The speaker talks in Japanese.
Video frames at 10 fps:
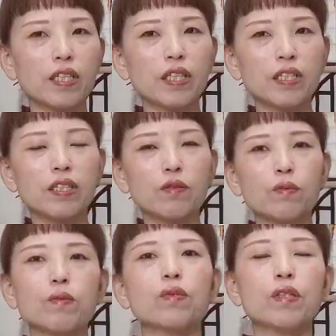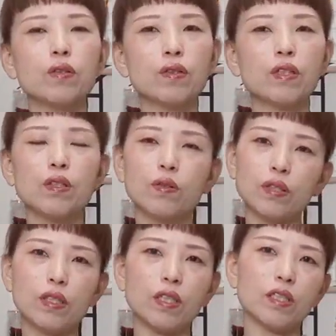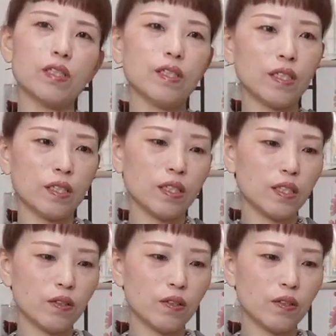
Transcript: 型なんだと思うんですよね。一世代ずれている。